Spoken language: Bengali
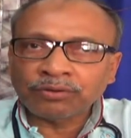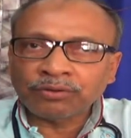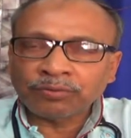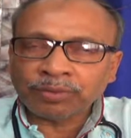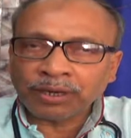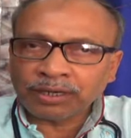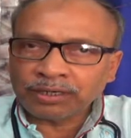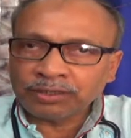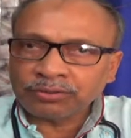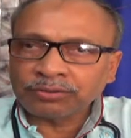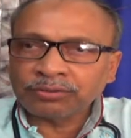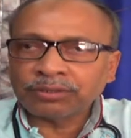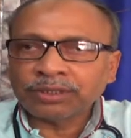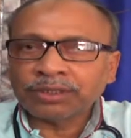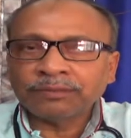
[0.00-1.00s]
অনুপ্রাণিত
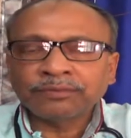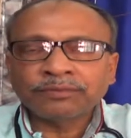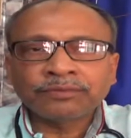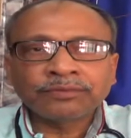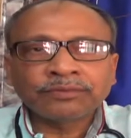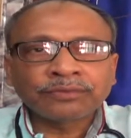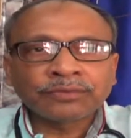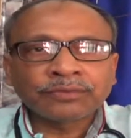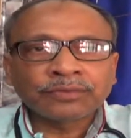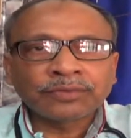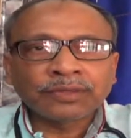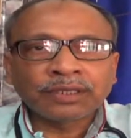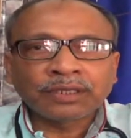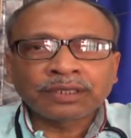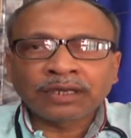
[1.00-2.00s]
হয়ে
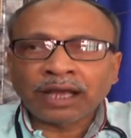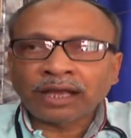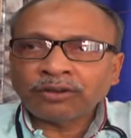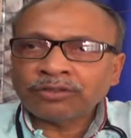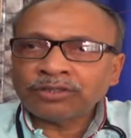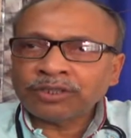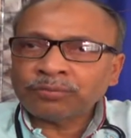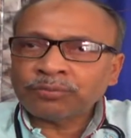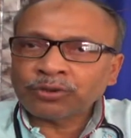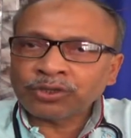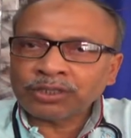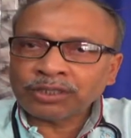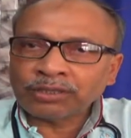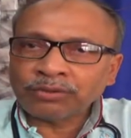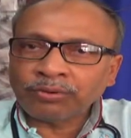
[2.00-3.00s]
রায়গঞ্জের
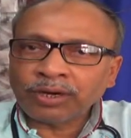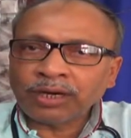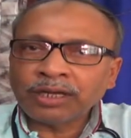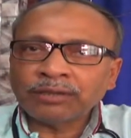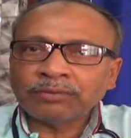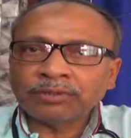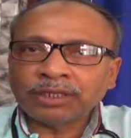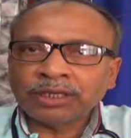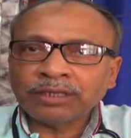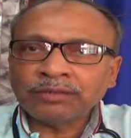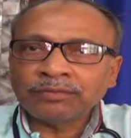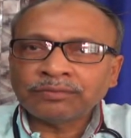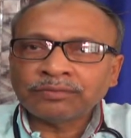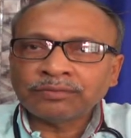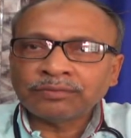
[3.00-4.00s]
প্রতিটি ওয়ার্ডে বোধহয়
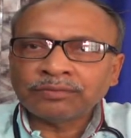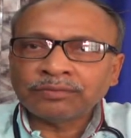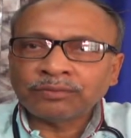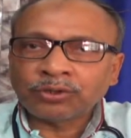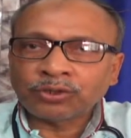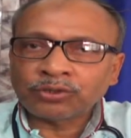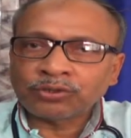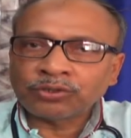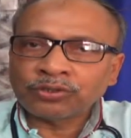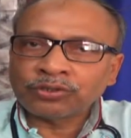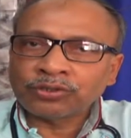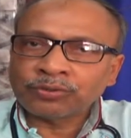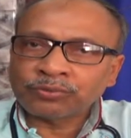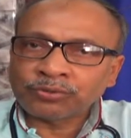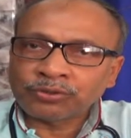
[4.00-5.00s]

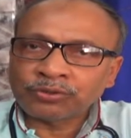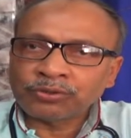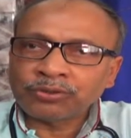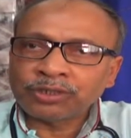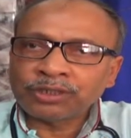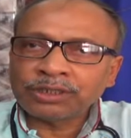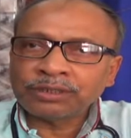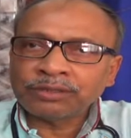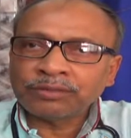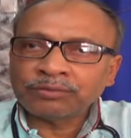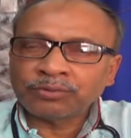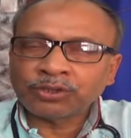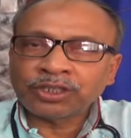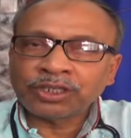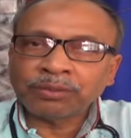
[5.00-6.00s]
বসন্তোৎসব শুরু হয়েছে
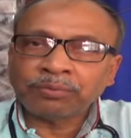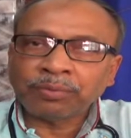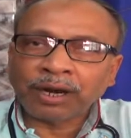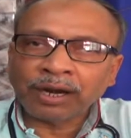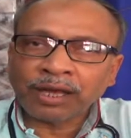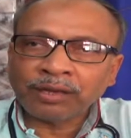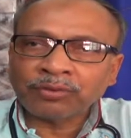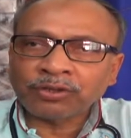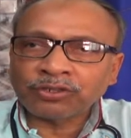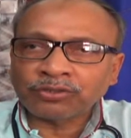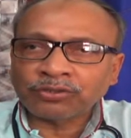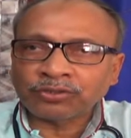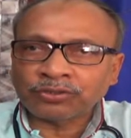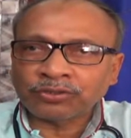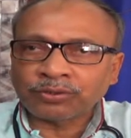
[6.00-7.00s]
প্রতিটি পাড়ায়
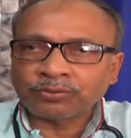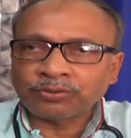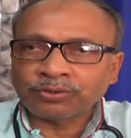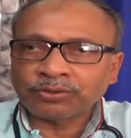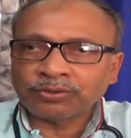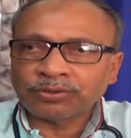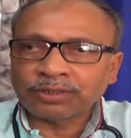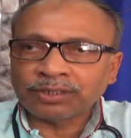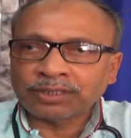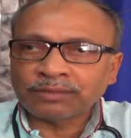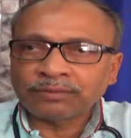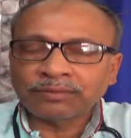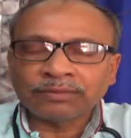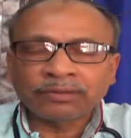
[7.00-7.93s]
বসন্তোৎসব শুরু হয়েছে